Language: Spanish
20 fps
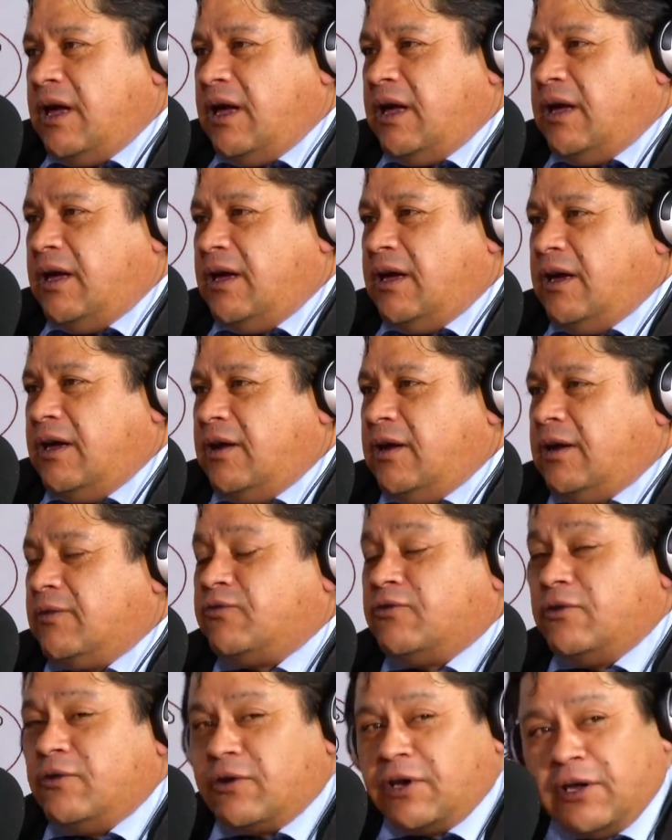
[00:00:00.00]
Eh,
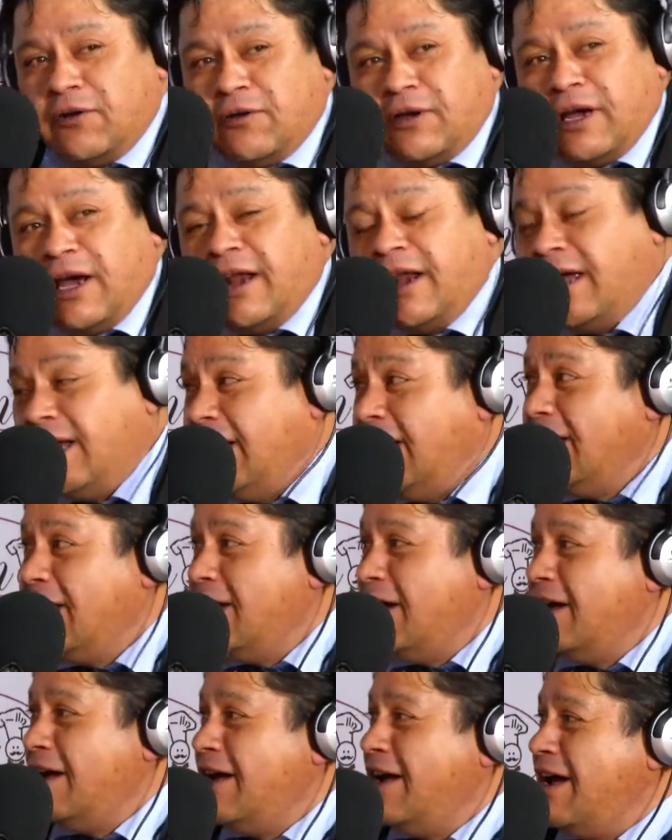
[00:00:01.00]
esto no quiero dejar ahí
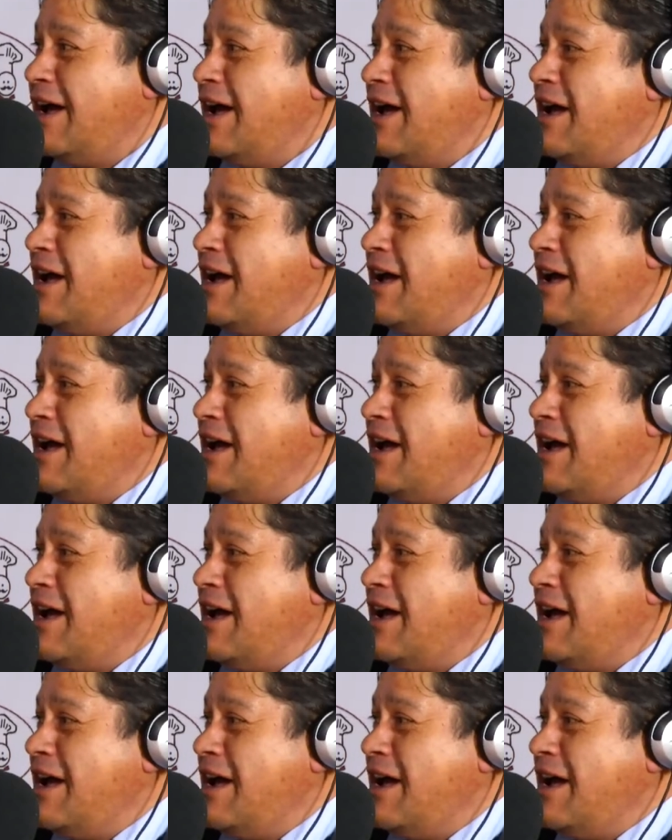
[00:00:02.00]
a,